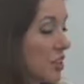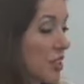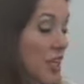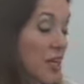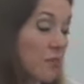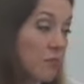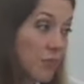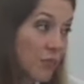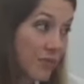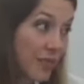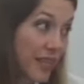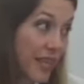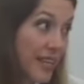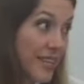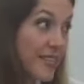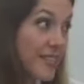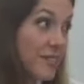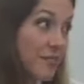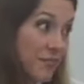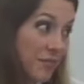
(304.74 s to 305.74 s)
de quem pudesse,
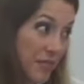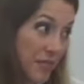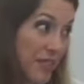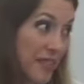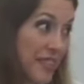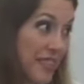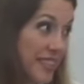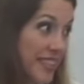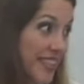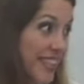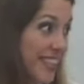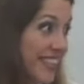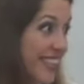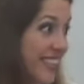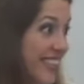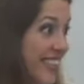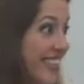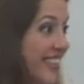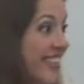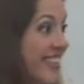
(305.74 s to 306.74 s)
de quem pudesse ver. Né?
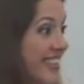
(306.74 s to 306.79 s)
ver